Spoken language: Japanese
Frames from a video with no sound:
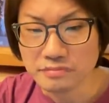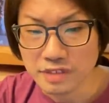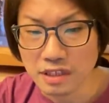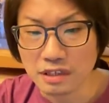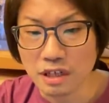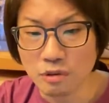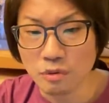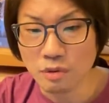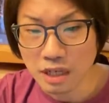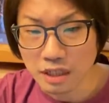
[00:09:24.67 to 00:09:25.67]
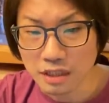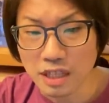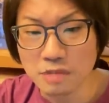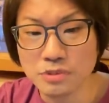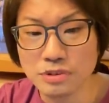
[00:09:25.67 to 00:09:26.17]
で、過去は
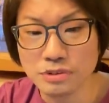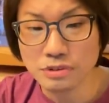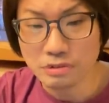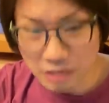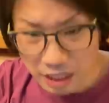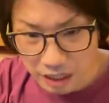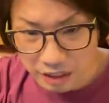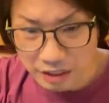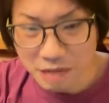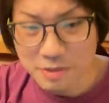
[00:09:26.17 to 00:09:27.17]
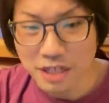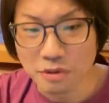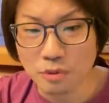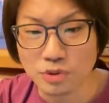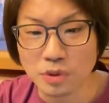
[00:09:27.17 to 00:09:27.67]
ゲームは
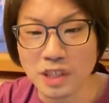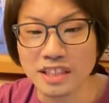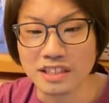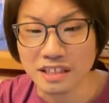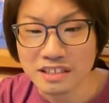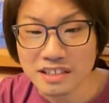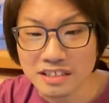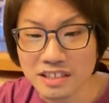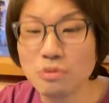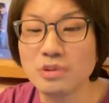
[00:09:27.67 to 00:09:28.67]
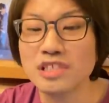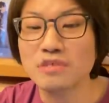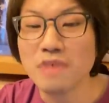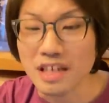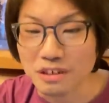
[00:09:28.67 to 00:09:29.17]
ナメコを育てたり、
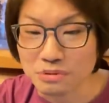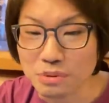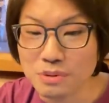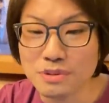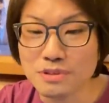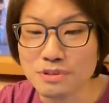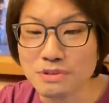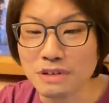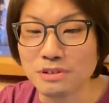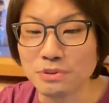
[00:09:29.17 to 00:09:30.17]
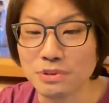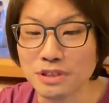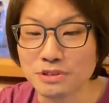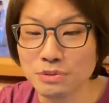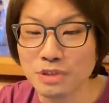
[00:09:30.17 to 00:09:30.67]
テトリスはやると。中学生の時
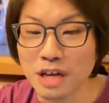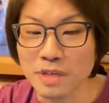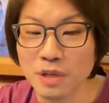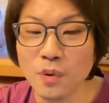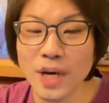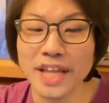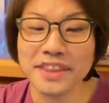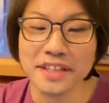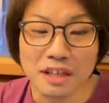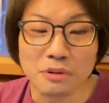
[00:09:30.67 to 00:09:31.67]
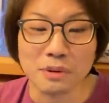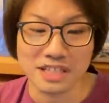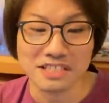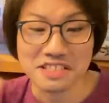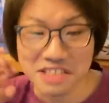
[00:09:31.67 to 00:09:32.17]
はずっとナメコをやっていたという
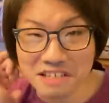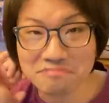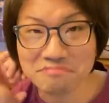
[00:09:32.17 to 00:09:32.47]
話でした。